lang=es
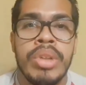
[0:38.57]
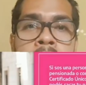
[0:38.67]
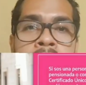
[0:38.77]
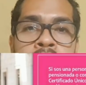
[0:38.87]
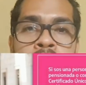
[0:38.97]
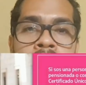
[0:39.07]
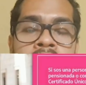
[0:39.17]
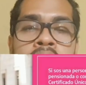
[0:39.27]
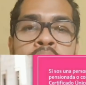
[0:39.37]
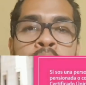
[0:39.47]
una
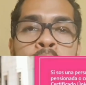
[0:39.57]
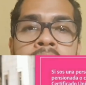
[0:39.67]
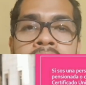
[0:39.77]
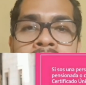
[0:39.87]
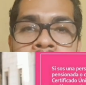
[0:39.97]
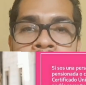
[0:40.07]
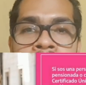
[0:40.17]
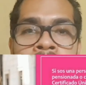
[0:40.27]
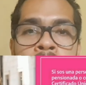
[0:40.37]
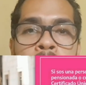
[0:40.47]
persona
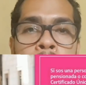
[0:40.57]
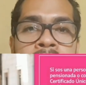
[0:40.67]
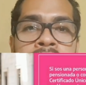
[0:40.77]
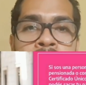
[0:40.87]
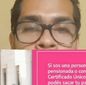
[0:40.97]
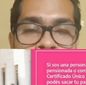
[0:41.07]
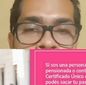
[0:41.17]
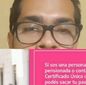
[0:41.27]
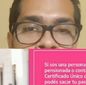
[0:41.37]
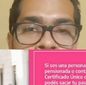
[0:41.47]
jubilada o
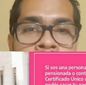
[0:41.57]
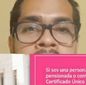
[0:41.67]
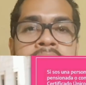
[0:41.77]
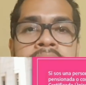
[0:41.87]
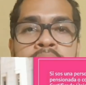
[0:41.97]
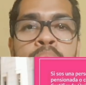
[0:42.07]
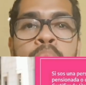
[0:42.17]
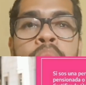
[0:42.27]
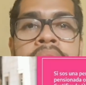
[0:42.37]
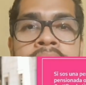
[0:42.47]
pensionada, tenés un
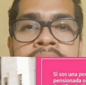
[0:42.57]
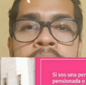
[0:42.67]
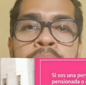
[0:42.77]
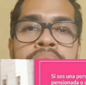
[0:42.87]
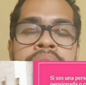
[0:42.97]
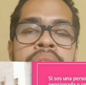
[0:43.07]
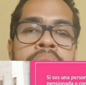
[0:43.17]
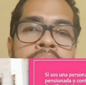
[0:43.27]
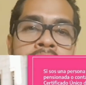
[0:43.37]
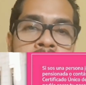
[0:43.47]

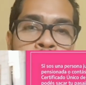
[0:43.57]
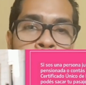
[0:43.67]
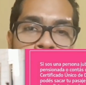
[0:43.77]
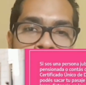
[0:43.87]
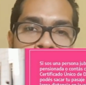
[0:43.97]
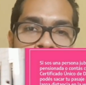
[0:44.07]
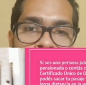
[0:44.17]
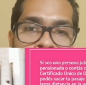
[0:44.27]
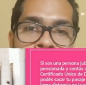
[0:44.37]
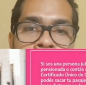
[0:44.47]
40% de descuento
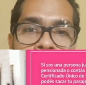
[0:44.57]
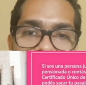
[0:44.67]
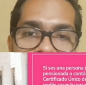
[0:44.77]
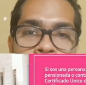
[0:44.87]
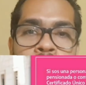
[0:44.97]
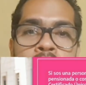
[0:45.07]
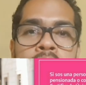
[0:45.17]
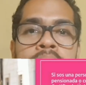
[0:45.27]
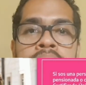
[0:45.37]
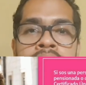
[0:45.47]
en
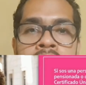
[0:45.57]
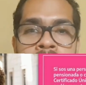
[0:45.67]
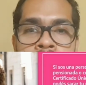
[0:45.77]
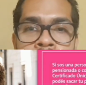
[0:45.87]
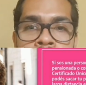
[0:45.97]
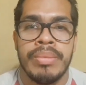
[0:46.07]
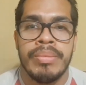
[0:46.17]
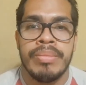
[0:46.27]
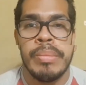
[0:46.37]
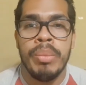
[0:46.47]
todos los destinos.
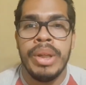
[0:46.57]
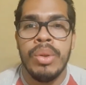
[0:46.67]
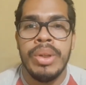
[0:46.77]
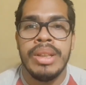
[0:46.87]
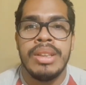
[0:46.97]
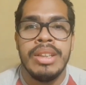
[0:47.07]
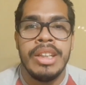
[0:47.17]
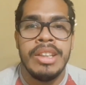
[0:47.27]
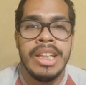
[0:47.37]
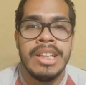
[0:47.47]
Que los menores
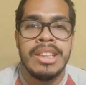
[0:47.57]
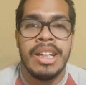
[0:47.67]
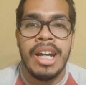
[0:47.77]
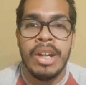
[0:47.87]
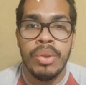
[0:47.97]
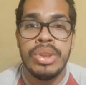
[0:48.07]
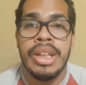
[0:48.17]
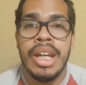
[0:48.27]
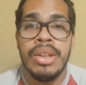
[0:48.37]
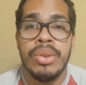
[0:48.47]
de 3 a
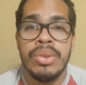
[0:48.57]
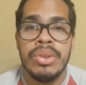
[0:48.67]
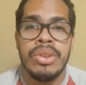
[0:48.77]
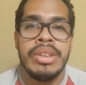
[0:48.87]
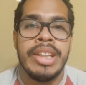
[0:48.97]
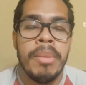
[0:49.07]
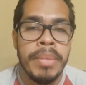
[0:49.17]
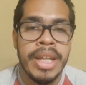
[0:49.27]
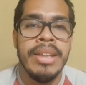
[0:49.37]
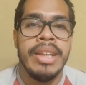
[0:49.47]
12 años
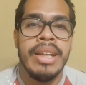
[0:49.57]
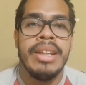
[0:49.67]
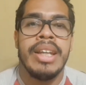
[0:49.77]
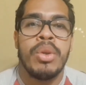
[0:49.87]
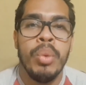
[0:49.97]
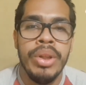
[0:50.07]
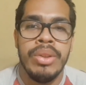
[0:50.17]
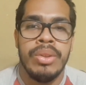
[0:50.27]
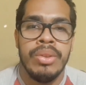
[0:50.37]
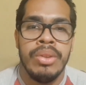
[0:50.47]
también tienen
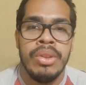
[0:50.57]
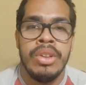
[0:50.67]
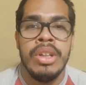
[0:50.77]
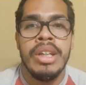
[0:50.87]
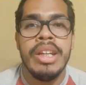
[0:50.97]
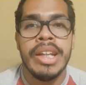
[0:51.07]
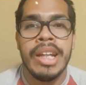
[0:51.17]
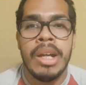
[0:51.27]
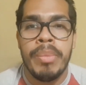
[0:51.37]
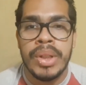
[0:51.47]
descuento y que
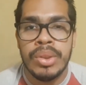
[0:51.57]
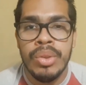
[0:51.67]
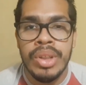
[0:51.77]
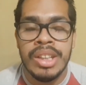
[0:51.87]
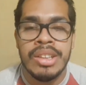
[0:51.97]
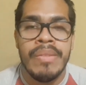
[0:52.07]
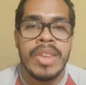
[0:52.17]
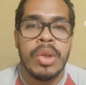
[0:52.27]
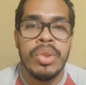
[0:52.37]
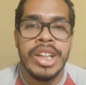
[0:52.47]
las personas
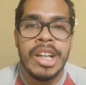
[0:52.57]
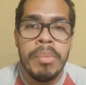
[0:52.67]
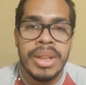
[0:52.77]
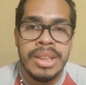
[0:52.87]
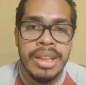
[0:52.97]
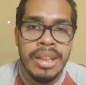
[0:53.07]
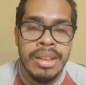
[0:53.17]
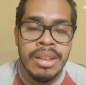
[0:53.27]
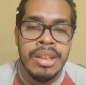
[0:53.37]
con discapacidad